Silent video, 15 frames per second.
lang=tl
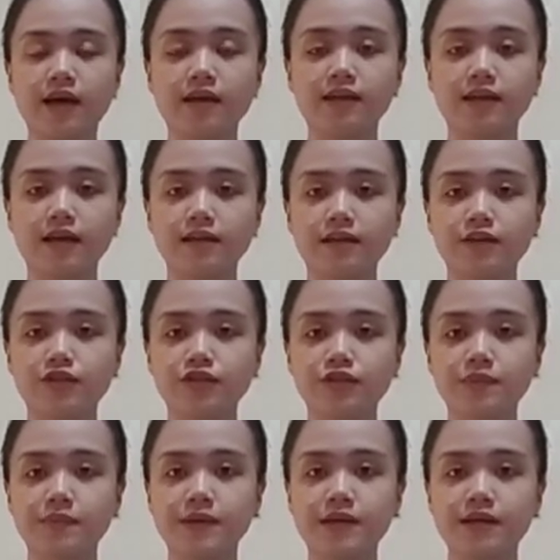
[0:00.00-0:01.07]
and then it
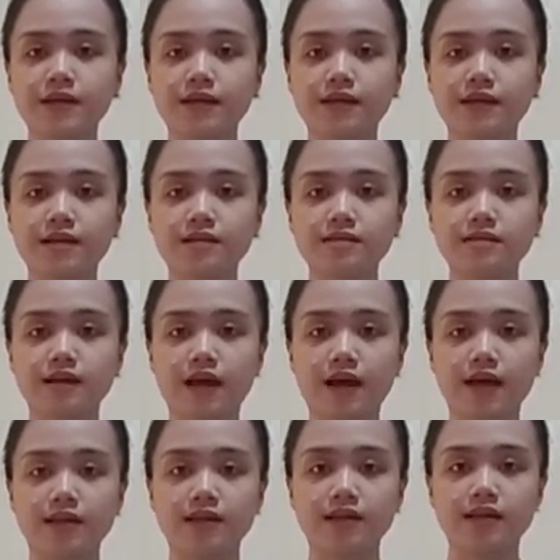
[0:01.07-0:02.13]
should be clean
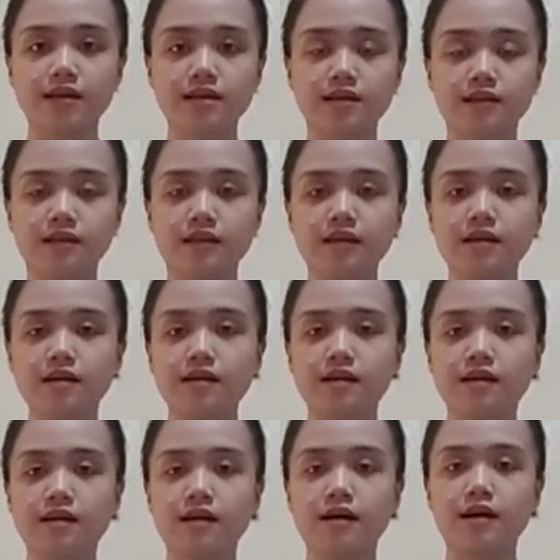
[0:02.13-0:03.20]
side in.
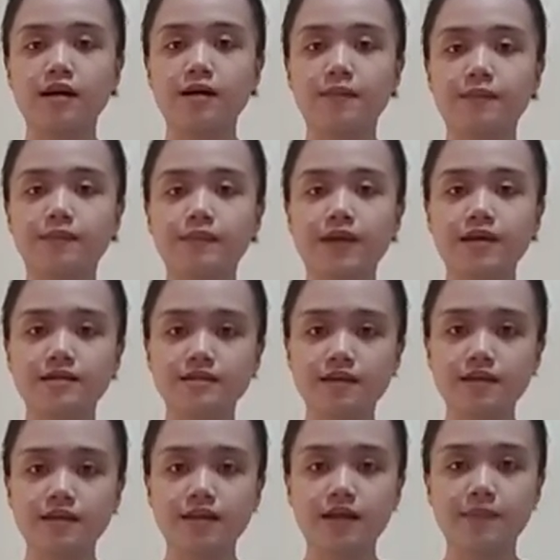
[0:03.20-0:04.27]
Um,
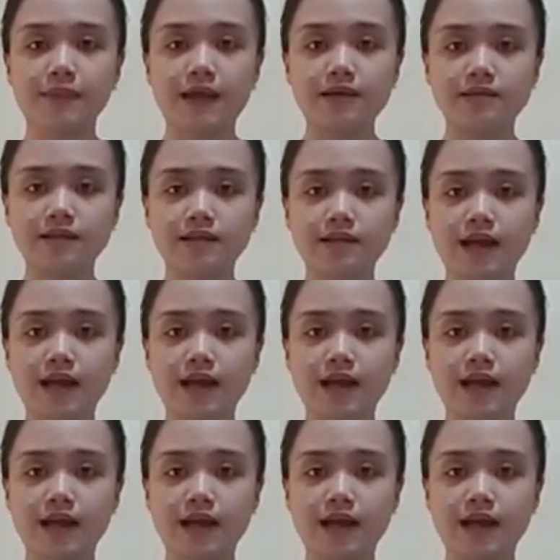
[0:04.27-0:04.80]
placing the plastic